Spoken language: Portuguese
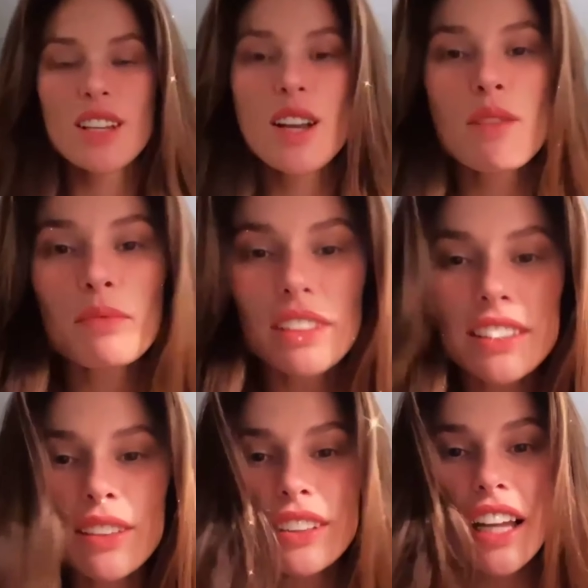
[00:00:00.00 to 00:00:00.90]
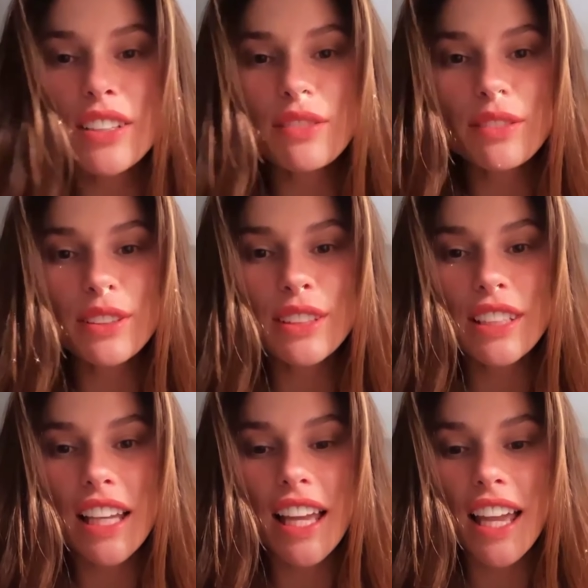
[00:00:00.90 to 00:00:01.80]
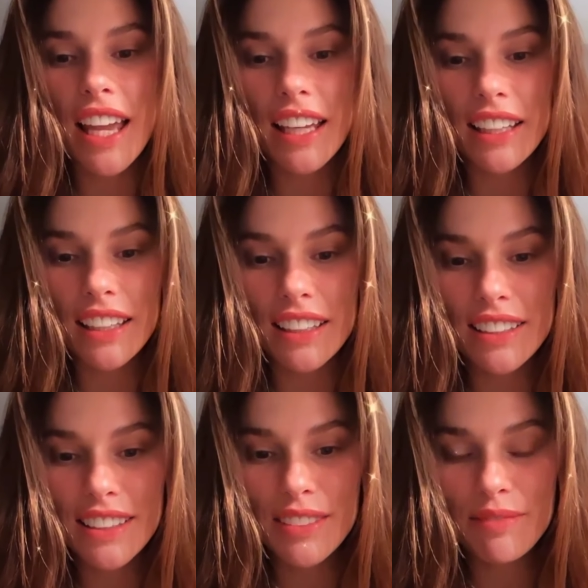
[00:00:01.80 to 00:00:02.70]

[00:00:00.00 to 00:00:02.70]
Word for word: Muita saudade de vocês.